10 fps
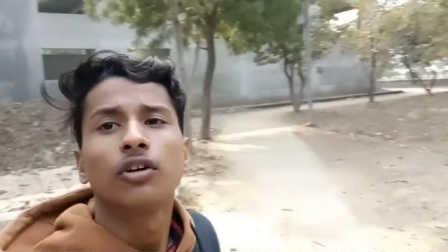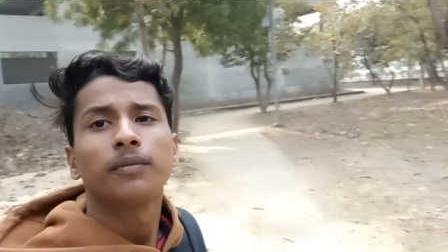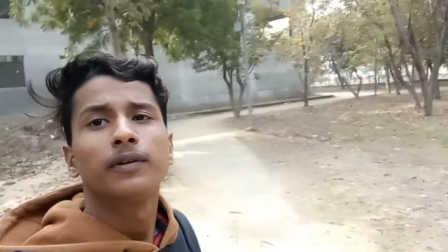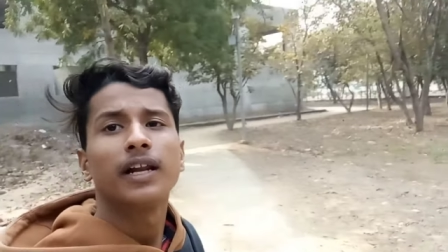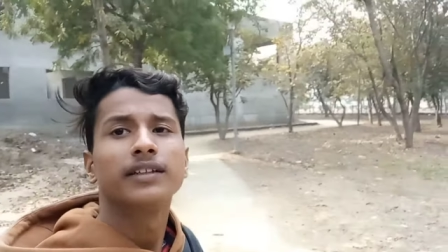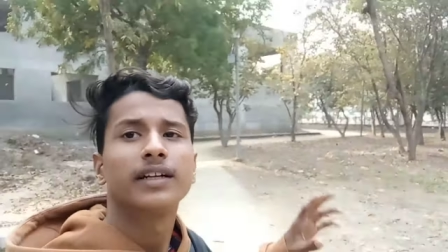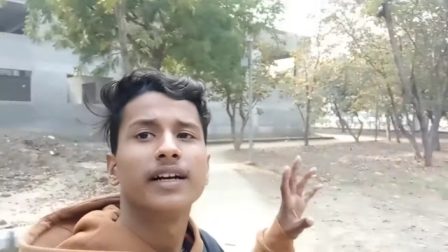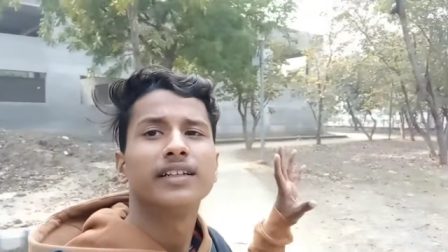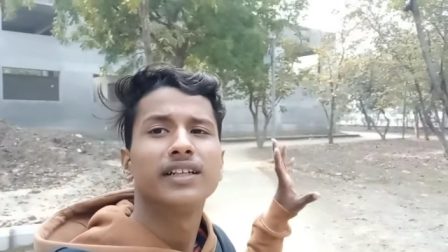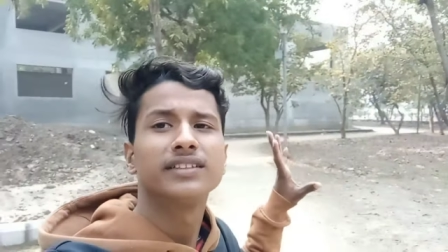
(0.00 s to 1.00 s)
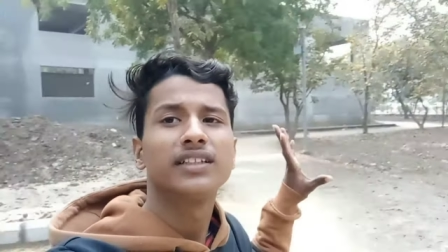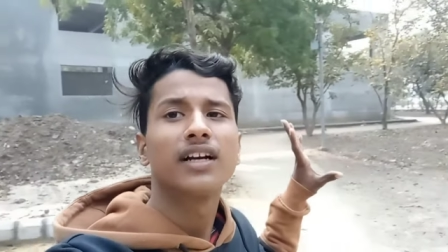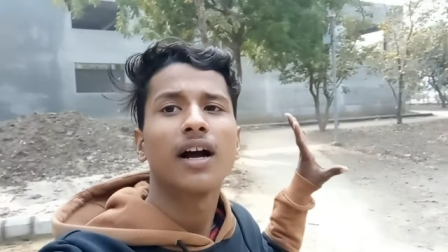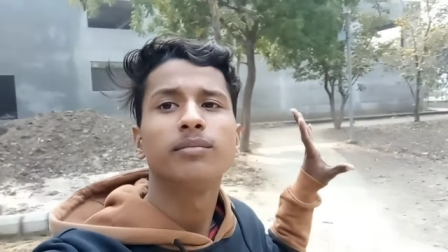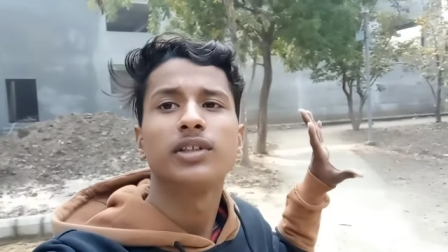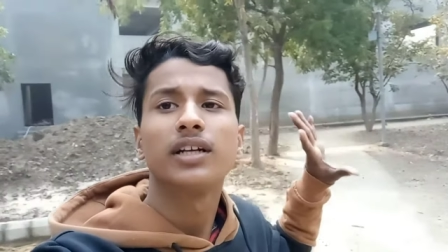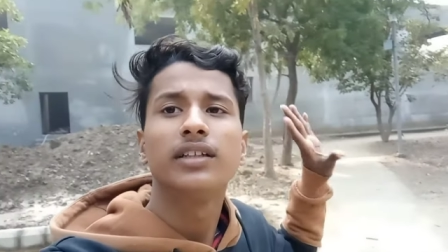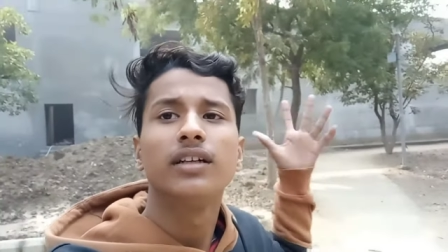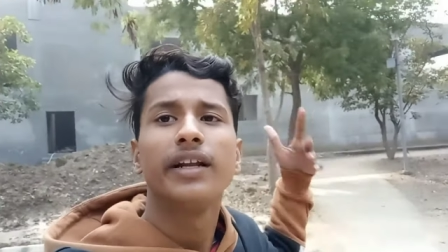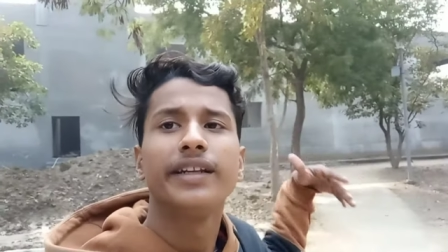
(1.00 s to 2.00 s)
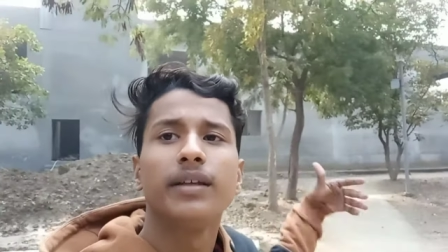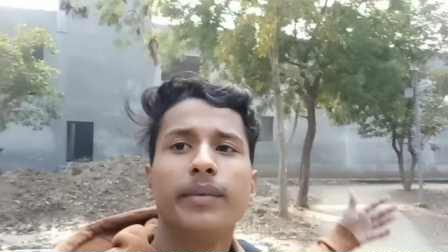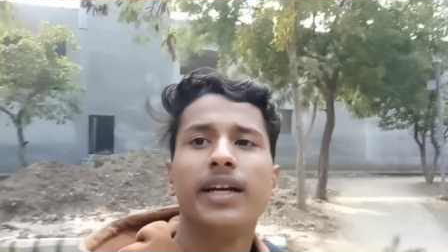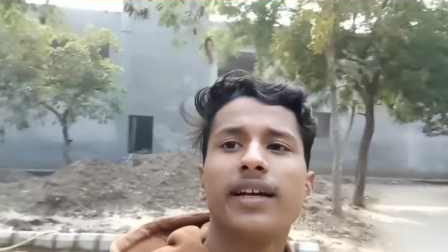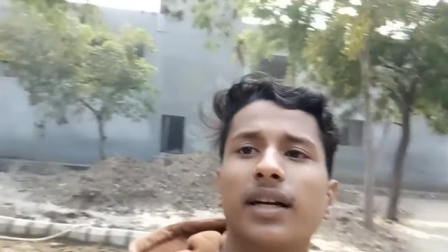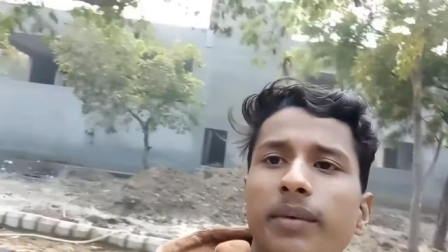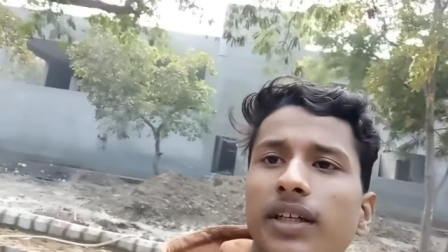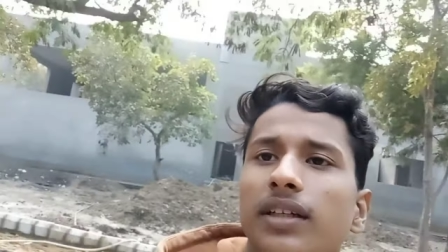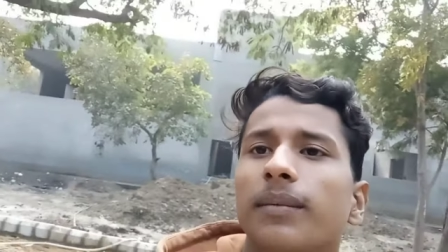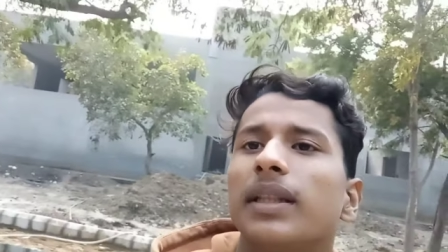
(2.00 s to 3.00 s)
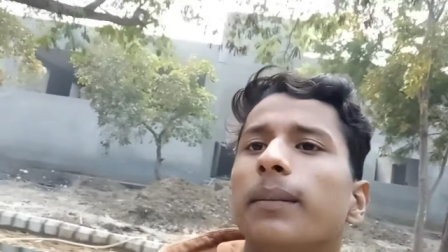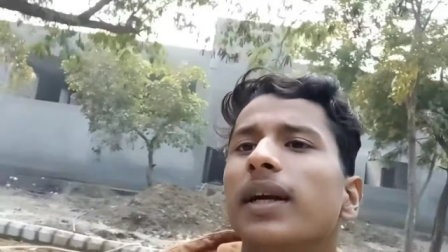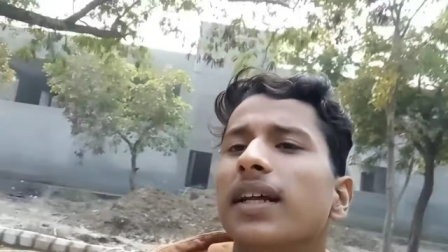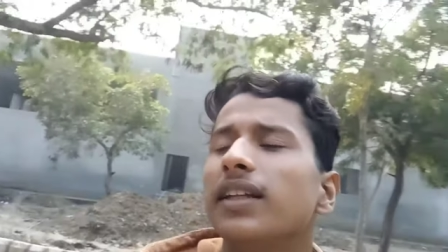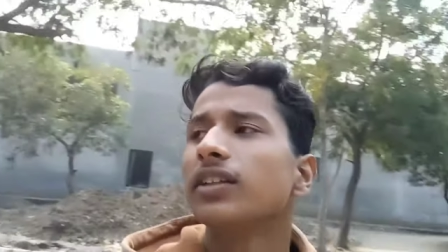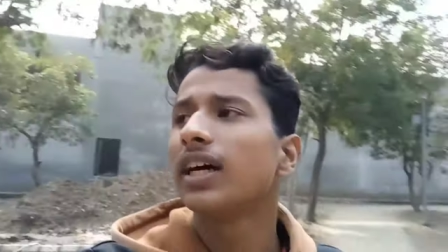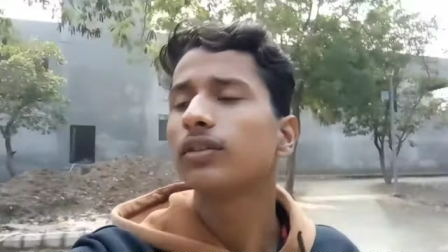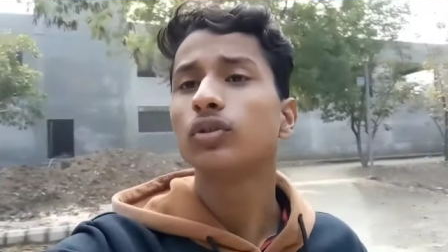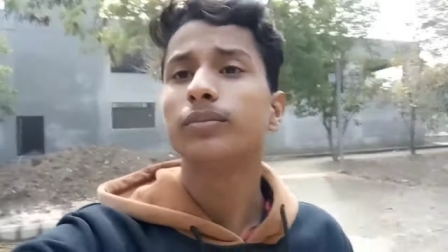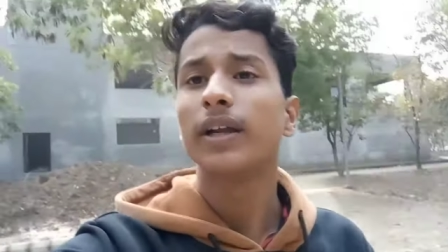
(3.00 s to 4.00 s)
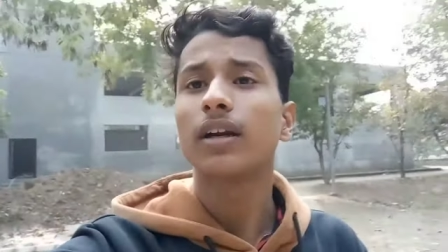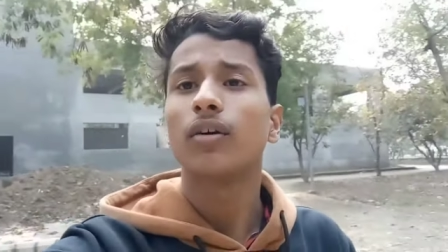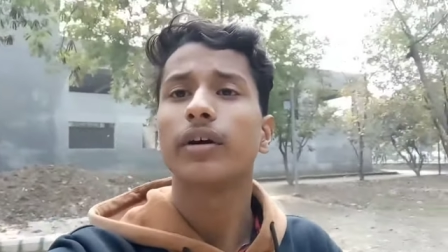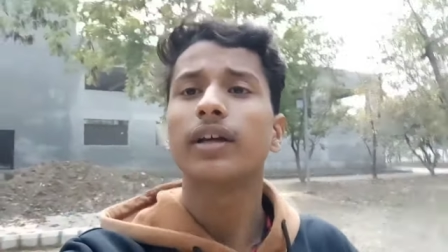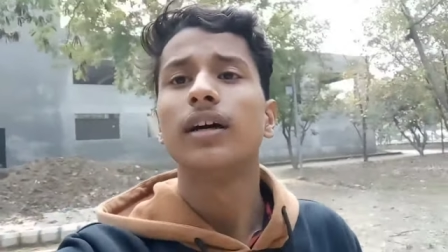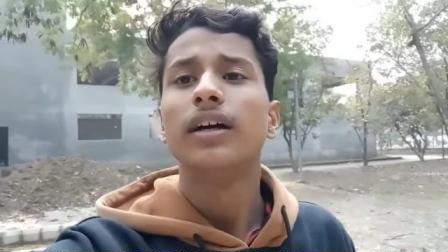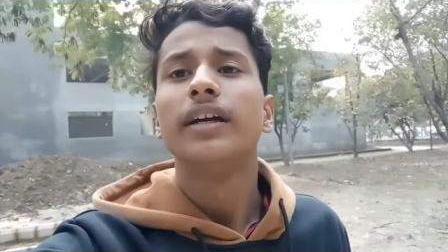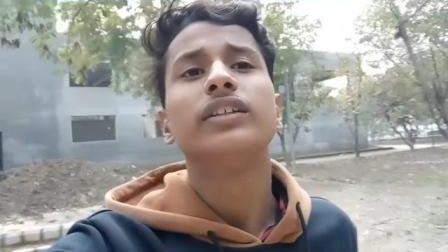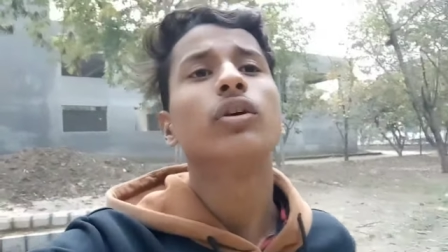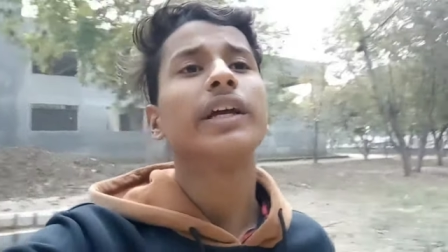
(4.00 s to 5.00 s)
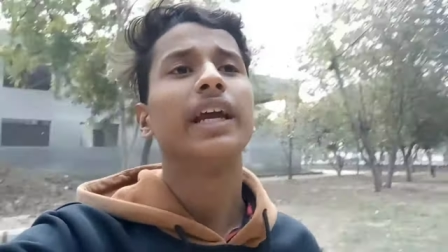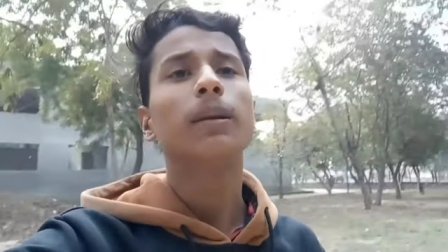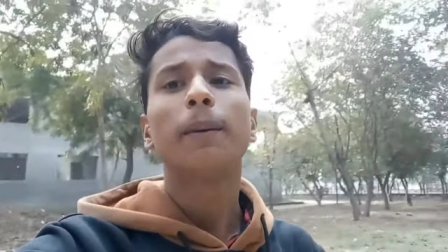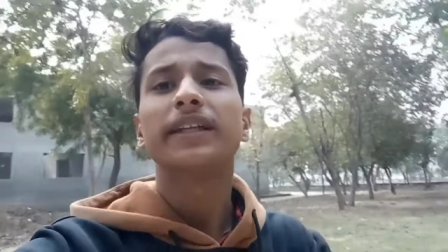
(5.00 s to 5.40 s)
और फिलहाल इधर कंस्ट्रक्शन का काम चल रहा है इधर नई नई बिल्डिंगें बन रही है मतलब बिल्डिंग नहीं शायद कुछ बन रहा होगा ना इसको खेल